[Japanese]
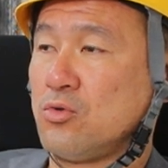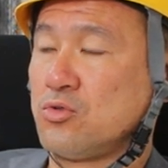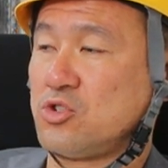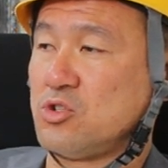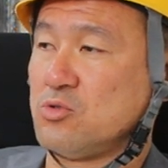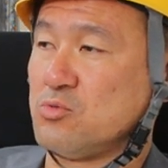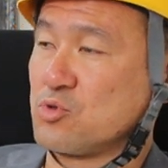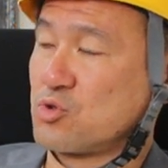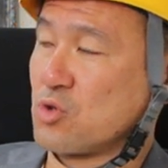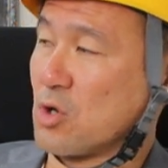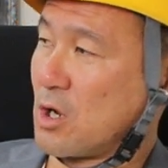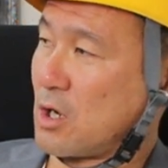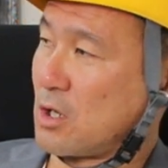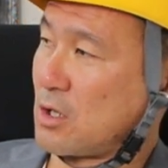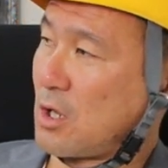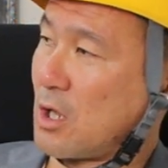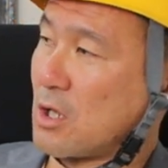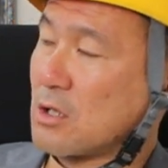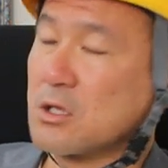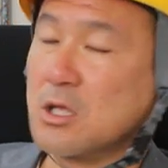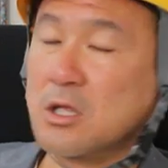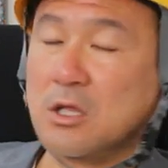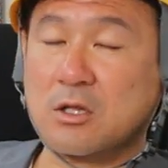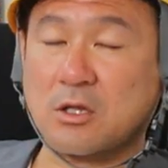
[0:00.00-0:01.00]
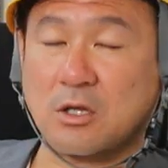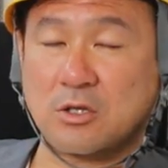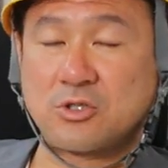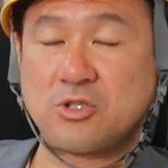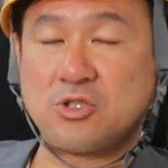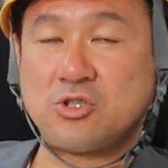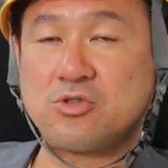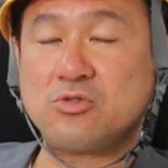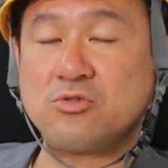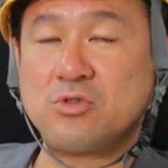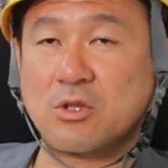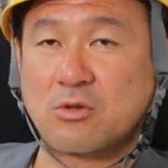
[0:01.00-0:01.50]
事務所なんか何年だったら
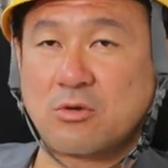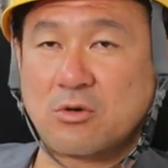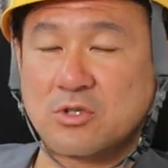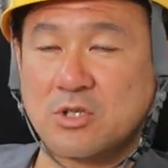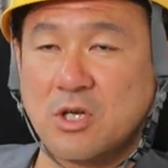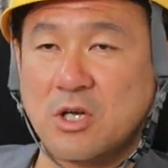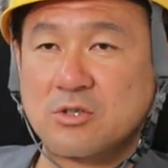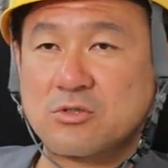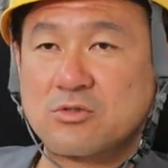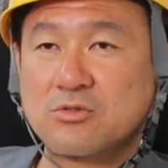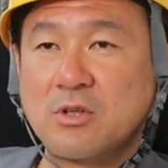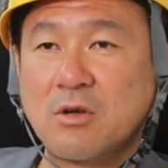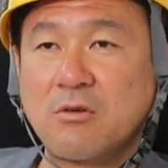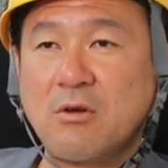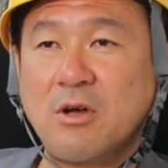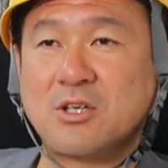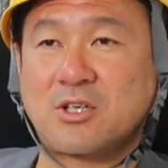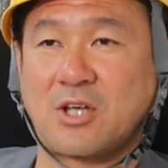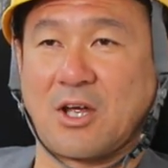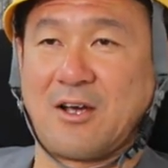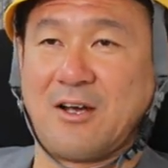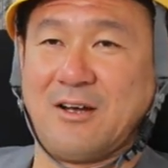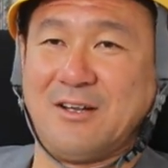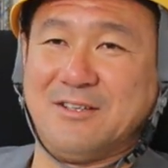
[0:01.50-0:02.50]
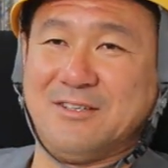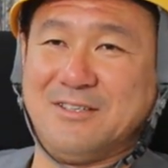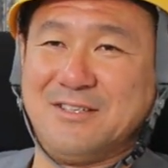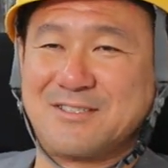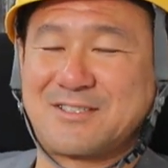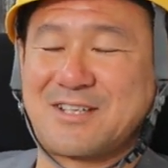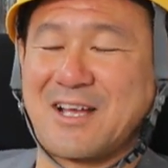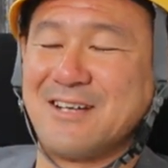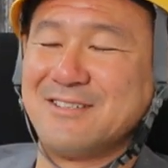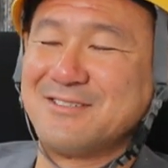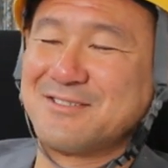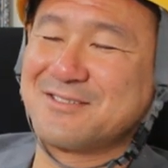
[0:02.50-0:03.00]
20年とか30年ぐらいしかいね
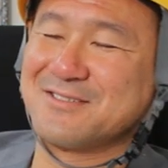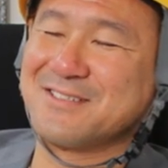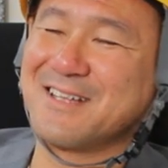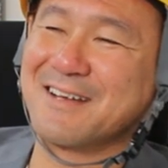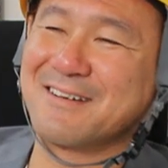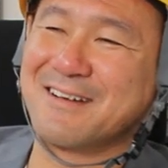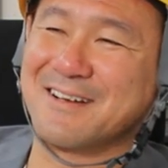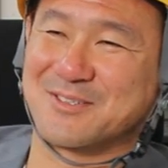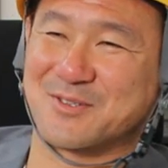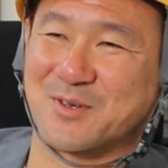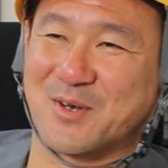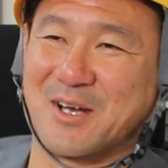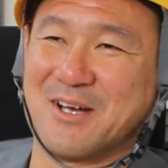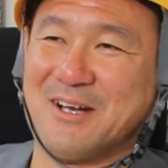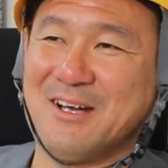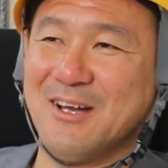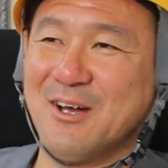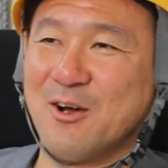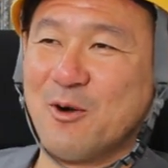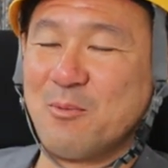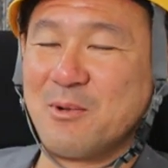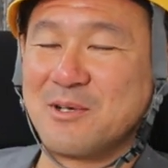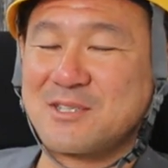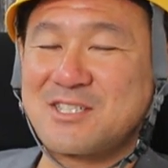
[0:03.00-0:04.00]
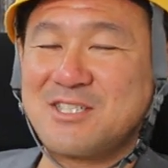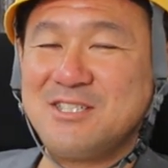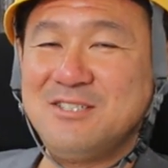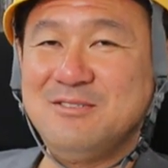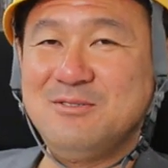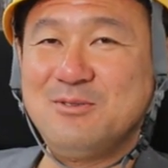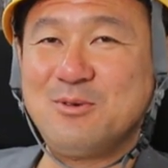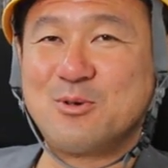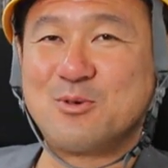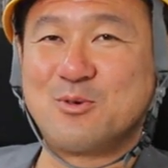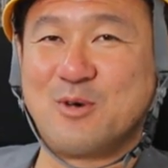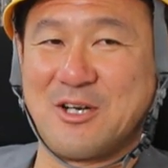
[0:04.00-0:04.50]
30年ぐらいでしょまあ、死
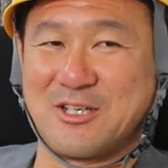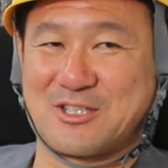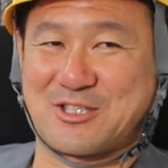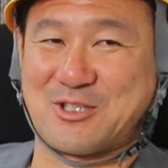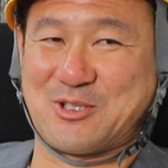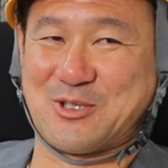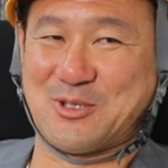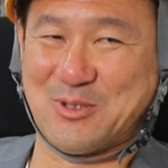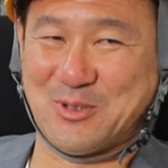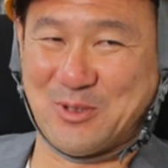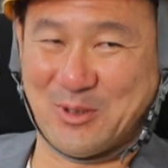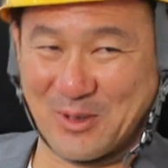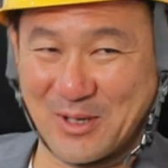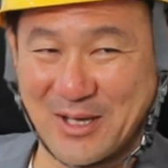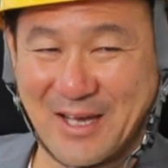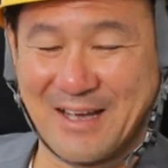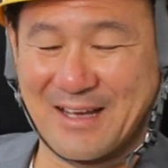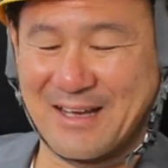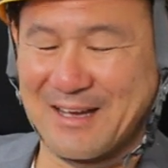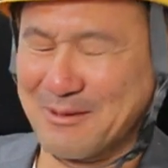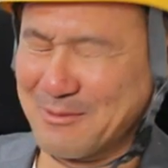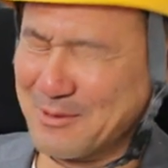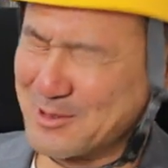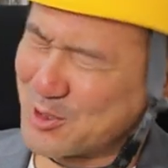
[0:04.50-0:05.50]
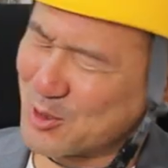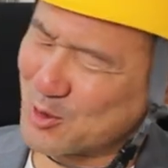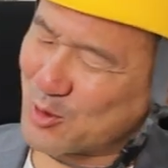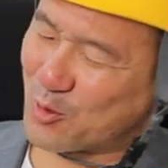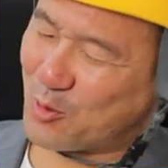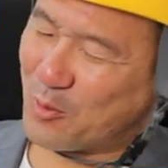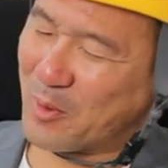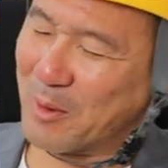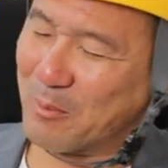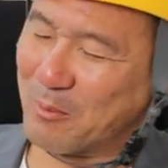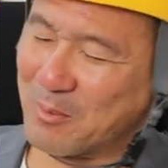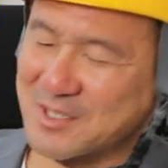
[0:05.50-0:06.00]
んどるわ中のねあちょっと
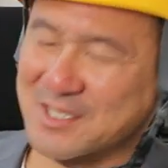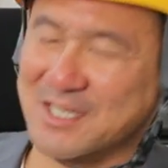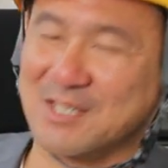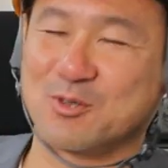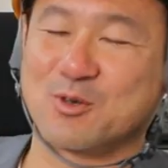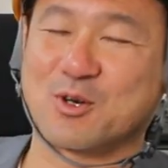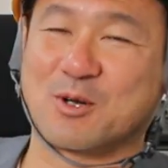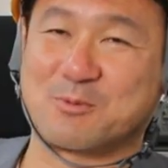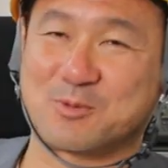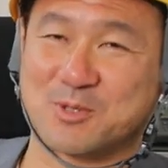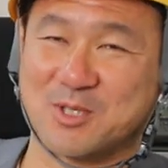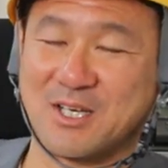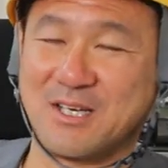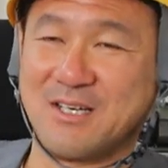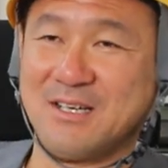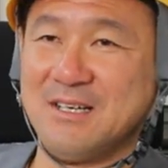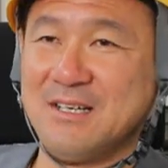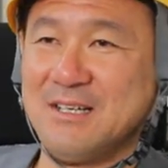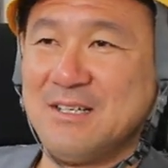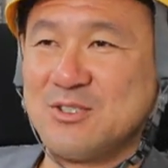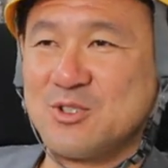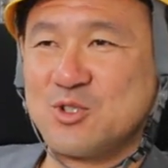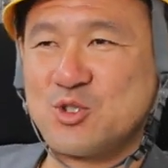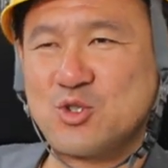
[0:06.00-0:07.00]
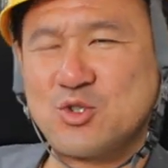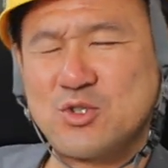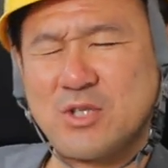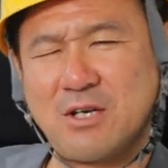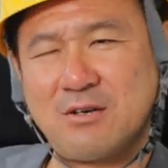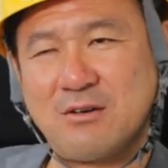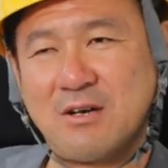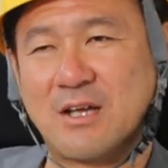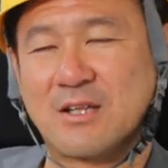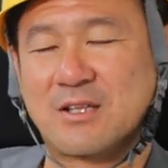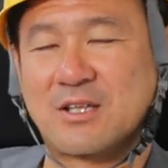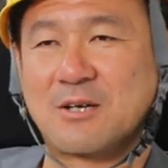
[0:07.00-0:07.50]
ごめん間違えてるかもしれない10年
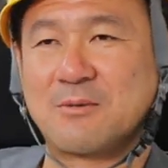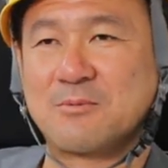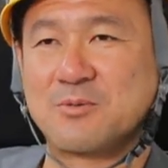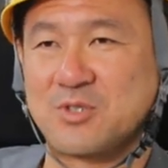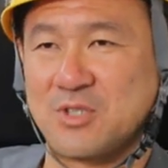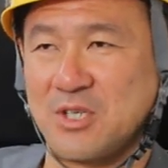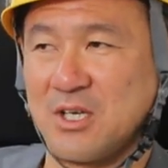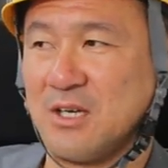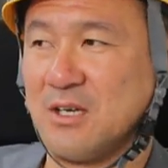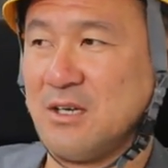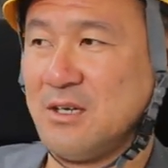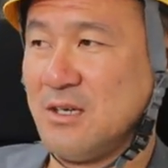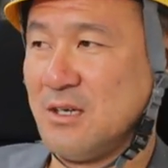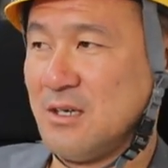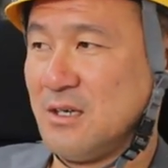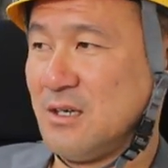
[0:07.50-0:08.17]
ぐらいやったかもしれない